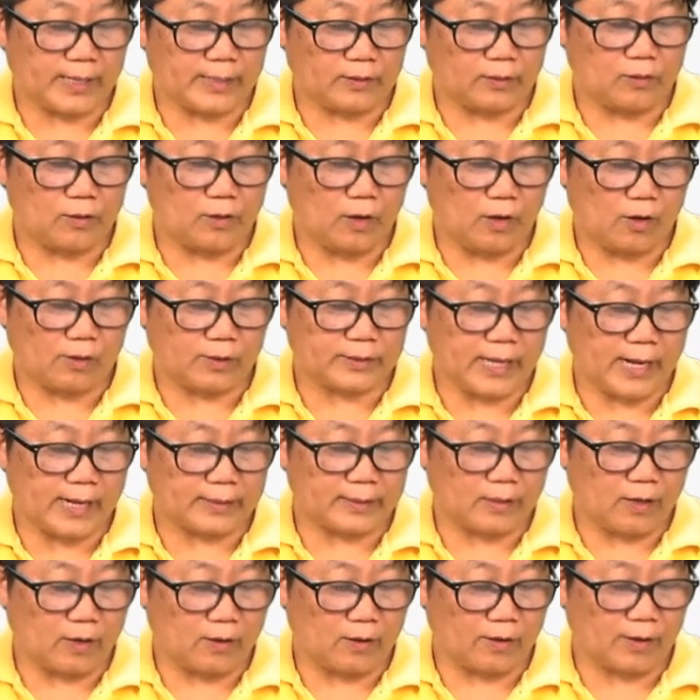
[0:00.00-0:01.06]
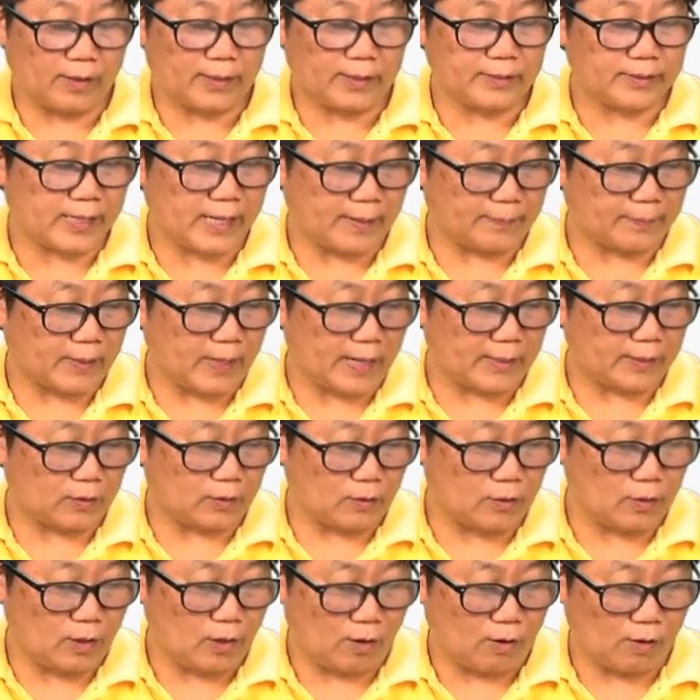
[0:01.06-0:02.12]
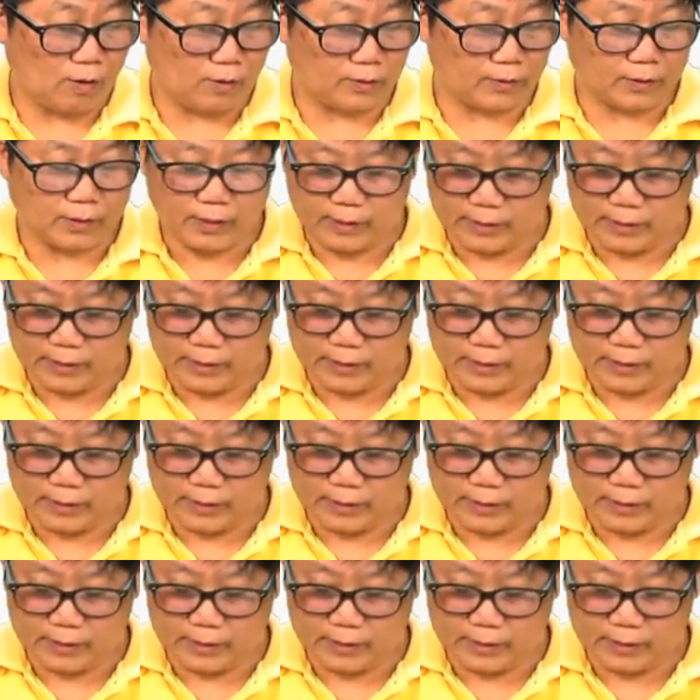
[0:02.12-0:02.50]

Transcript: การทดลองอย่างน้อย 3 การทดลอง